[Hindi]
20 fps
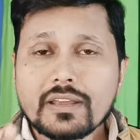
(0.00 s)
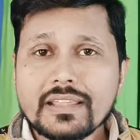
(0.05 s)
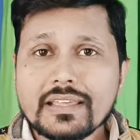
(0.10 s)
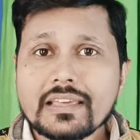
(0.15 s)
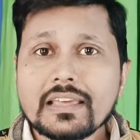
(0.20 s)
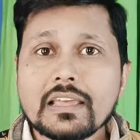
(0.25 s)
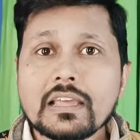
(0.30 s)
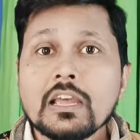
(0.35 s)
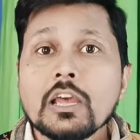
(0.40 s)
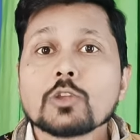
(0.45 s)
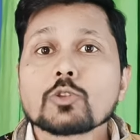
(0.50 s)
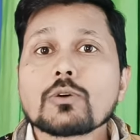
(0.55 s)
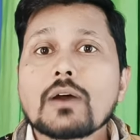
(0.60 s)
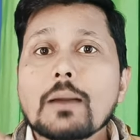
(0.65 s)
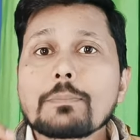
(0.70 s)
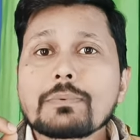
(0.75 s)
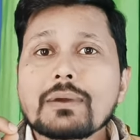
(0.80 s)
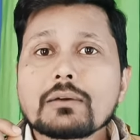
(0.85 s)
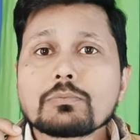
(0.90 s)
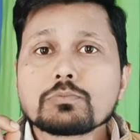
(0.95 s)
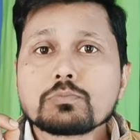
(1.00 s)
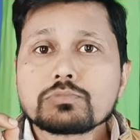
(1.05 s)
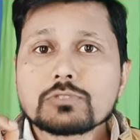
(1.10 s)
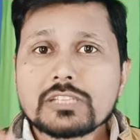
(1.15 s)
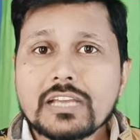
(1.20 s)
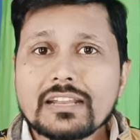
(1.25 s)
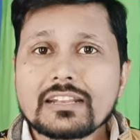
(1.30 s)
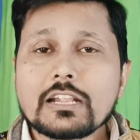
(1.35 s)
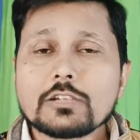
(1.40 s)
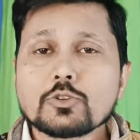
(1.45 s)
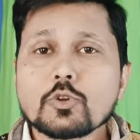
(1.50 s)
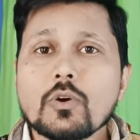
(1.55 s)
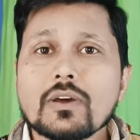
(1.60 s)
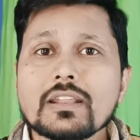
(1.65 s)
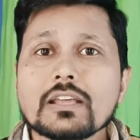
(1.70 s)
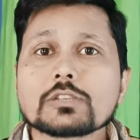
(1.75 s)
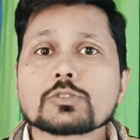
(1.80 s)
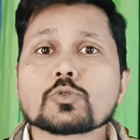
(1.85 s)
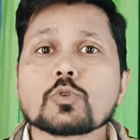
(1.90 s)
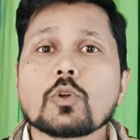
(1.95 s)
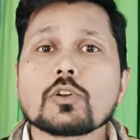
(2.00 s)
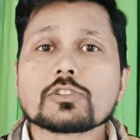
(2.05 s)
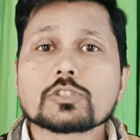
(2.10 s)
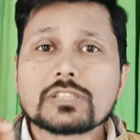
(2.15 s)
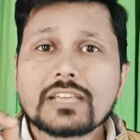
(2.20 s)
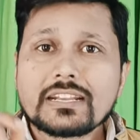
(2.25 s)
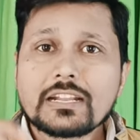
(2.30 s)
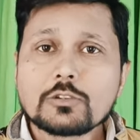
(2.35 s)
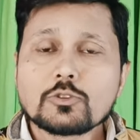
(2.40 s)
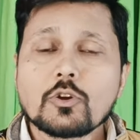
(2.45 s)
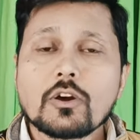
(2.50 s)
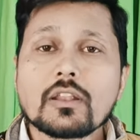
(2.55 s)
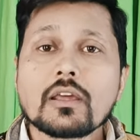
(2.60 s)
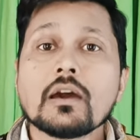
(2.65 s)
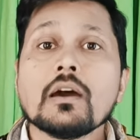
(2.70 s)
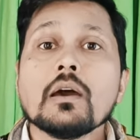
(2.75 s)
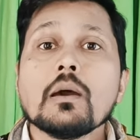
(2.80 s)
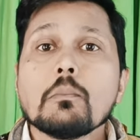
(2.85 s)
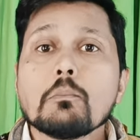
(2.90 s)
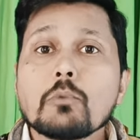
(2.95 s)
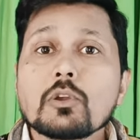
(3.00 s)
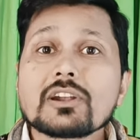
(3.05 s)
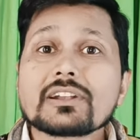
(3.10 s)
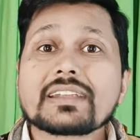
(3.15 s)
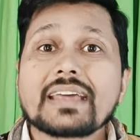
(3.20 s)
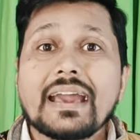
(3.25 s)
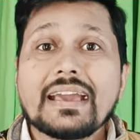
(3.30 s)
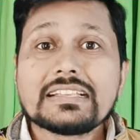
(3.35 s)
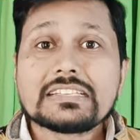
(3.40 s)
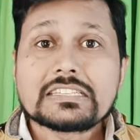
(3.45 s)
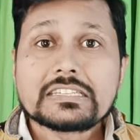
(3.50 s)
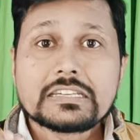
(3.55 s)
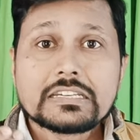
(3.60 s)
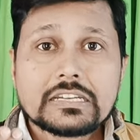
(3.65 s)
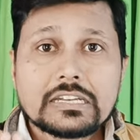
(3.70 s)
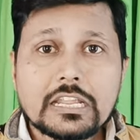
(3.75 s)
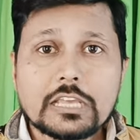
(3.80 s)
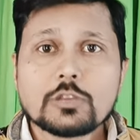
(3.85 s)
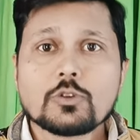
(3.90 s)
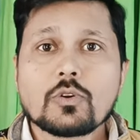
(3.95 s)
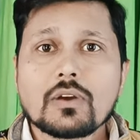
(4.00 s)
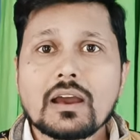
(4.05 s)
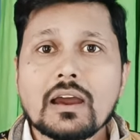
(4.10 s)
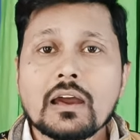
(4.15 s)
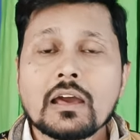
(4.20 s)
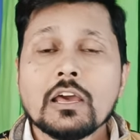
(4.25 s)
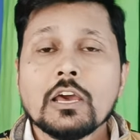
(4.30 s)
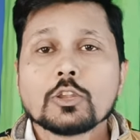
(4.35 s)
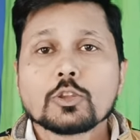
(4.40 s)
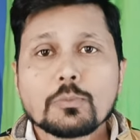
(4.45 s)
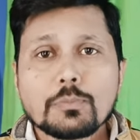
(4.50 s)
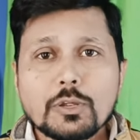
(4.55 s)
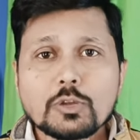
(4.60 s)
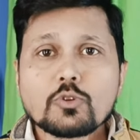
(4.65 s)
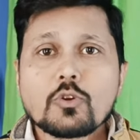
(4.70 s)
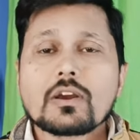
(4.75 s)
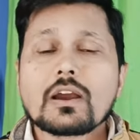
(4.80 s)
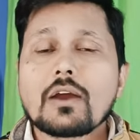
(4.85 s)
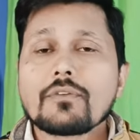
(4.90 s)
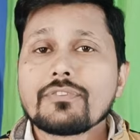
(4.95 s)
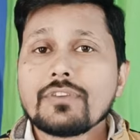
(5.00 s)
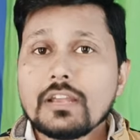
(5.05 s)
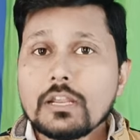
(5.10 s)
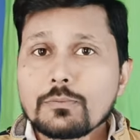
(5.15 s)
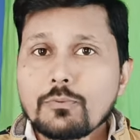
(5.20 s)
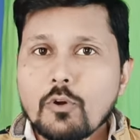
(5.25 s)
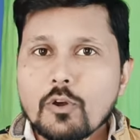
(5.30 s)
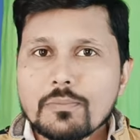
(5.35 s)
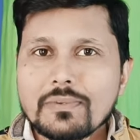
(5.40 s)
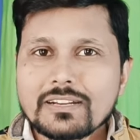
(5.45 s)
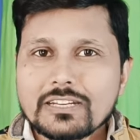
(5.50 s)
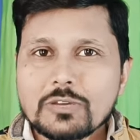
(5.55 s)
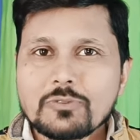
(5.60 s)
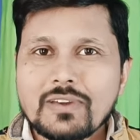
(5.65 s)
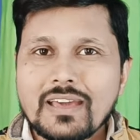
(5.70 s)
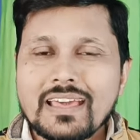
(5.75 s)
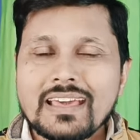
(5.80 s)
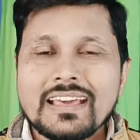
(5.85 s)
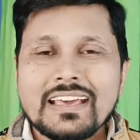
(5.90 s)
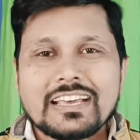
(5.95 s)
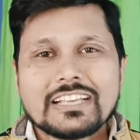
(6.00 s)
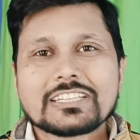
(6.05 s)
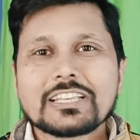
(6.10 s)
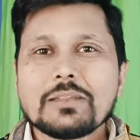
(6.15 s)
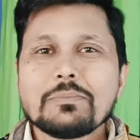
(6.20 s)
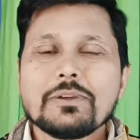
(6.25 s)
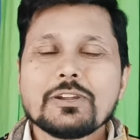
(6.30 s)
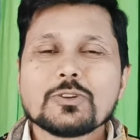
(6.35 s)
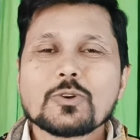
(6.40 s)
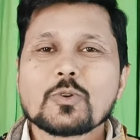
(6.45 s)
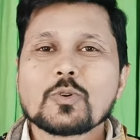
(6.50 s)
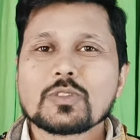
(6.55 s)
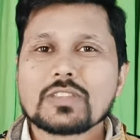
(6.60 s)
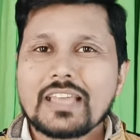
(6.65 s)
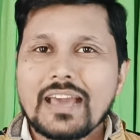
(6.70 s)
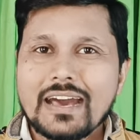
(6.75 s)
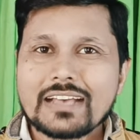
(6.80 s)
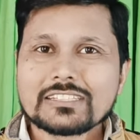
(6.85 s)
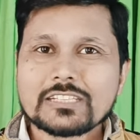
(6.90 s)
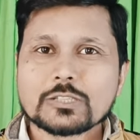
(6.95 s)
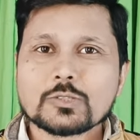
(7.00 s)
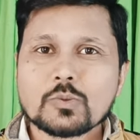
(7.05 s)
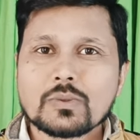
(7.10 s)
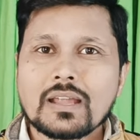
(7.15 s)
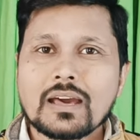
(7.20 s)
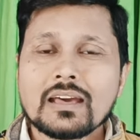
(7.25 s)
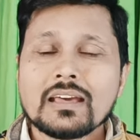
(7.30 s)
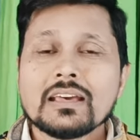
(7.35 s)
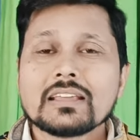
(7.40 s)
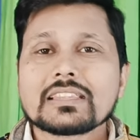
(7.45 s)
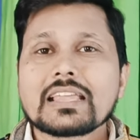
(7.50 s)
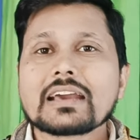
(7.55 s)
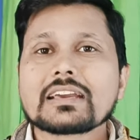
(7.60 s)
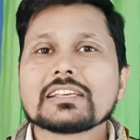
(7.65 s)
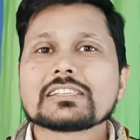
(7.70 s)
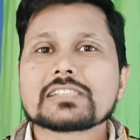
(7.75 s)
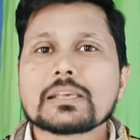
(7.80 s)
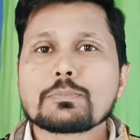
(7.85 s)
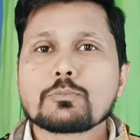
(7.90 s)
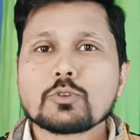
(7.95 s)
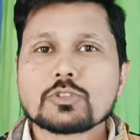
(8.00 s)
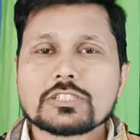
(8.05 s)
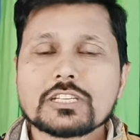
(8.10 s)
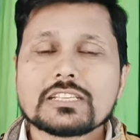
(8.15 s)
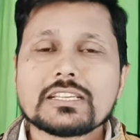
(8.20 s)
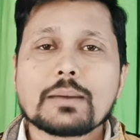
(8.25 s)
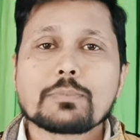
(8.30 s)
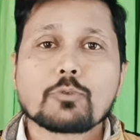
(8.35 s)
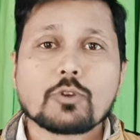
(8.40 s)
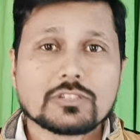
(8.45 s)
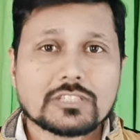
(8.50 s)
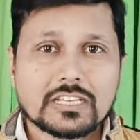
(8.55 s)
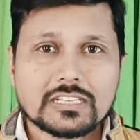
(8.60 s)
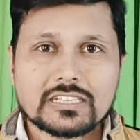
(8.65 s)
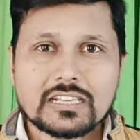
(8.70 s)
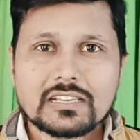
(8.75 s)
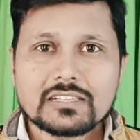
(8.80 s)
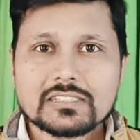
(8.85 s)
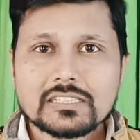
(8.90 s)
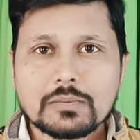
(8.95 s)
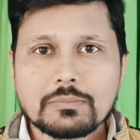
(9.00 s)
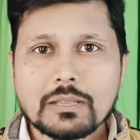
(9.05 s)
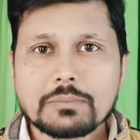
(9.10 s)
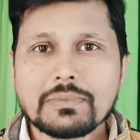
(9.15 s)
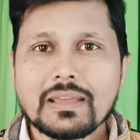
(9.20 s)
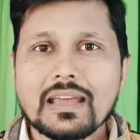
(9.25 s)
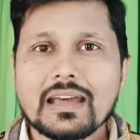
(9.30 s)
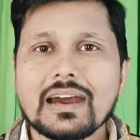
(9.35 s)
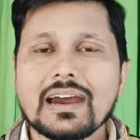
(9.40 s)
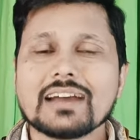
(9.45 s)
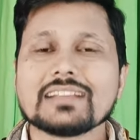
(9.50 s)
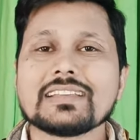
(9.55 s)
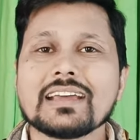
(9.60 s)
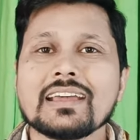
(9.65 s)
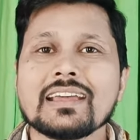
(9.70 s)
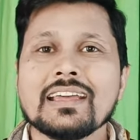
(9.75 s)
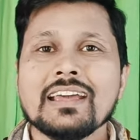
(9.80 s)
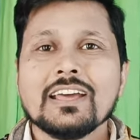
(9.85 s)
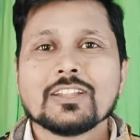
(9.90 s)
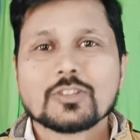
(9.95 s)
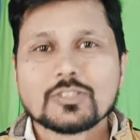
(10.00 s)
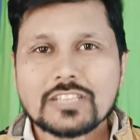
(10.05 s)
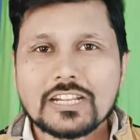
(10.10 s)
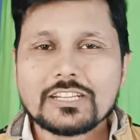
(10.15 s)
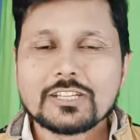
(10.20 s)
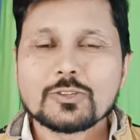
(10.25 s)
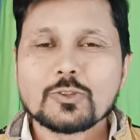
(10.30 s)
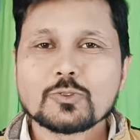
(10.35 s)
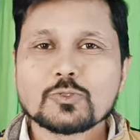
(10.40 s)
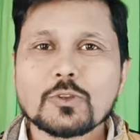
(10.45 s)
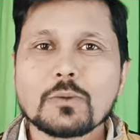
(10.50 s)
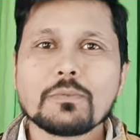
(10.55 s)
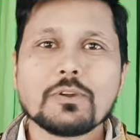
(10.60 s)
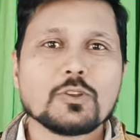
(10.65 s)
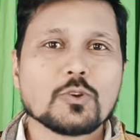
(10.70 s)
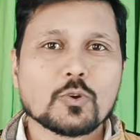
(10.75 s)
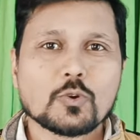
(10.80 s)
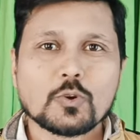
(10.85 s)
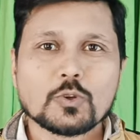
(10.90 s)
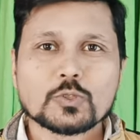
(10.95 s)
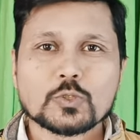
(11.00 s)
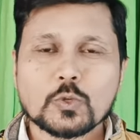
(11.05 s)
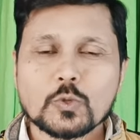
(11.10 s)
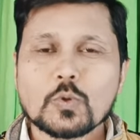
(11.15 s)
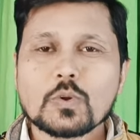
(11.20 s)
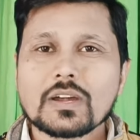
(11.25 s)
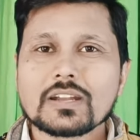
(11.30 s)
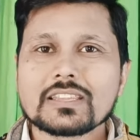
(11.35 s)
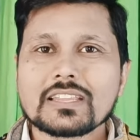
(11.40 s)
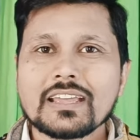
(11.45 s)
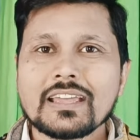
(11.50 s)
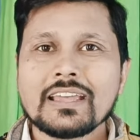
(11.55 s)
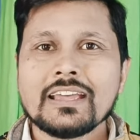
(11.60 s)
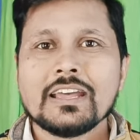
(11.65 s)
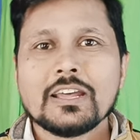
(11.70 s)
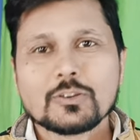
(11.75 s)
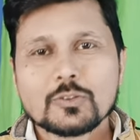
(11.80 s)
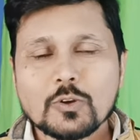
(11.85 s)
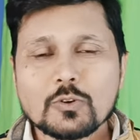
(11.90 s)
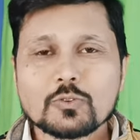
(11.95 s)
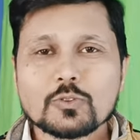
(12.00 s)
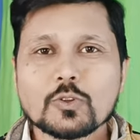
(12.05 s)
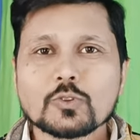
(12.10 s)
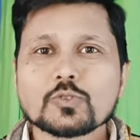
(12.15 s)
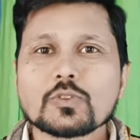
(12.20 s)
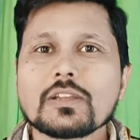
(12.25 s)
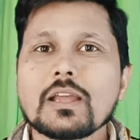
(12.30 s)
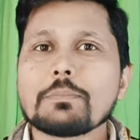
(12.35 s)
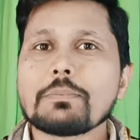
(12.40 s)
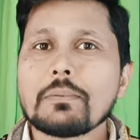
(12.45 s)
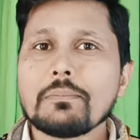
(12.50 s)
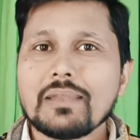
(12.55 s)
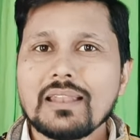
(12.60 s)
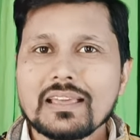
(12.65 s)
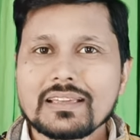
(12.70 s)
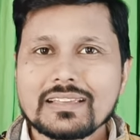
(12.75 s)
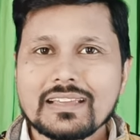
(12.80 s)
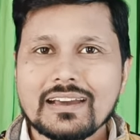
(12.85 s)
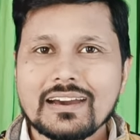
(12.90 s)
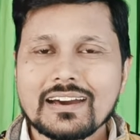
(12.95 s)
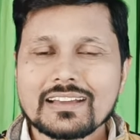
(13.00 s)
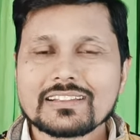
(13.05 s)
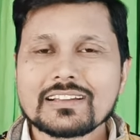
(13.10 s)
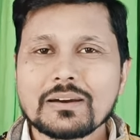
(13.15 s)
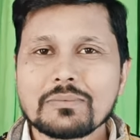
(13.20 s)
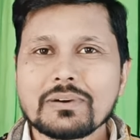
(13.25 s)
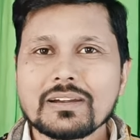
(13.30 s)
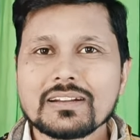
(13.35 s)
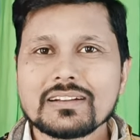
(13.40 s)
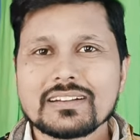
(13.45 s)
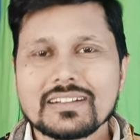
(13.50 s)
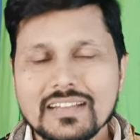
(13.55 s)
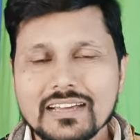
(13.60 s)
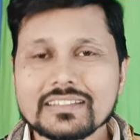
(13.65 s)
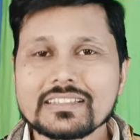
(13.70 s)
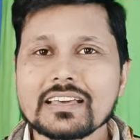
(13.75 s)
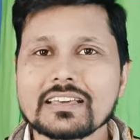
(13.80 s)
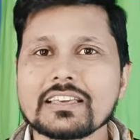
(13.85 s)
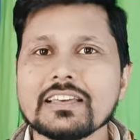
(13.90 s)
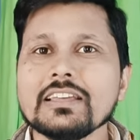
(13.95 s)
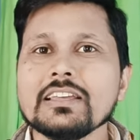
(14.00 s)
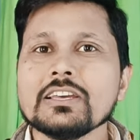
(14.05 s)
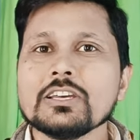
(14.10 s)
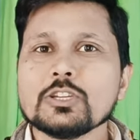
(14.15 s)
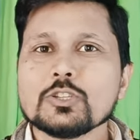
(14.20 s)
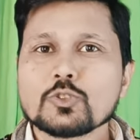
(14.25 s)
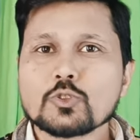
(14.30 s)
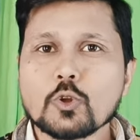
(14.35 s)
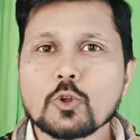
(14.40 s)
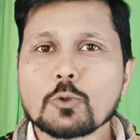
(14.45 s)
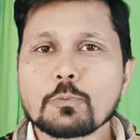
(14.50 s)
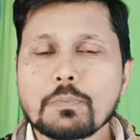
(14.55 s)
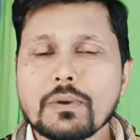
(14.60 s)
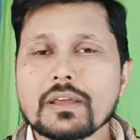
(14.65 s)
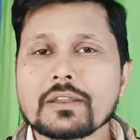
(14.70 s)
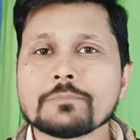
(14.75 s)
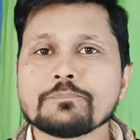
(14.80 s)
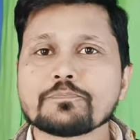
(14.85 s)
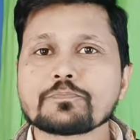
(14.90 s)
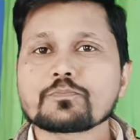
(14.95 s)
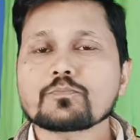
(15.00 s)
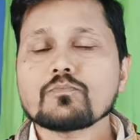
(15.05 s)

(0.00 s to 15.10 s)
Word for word: करेंगे तो आपका चैनल जो है ना शॉर्ट चैनल जो है ना मोनेटाइज नहीं होगा तो वीडियो काफी इंफॉर्मेटिव है इसलिए वीडियो को ध्यान से सुनना ताकि सब कुछ चीज आपको अच्छे से समझ में आ जाए तो चलिए दोस्तों वीडियो को शुरू करते हैं क्योंकि दोस्तों यहाँ पे मिलेगी हर खबर डंके की चोट पर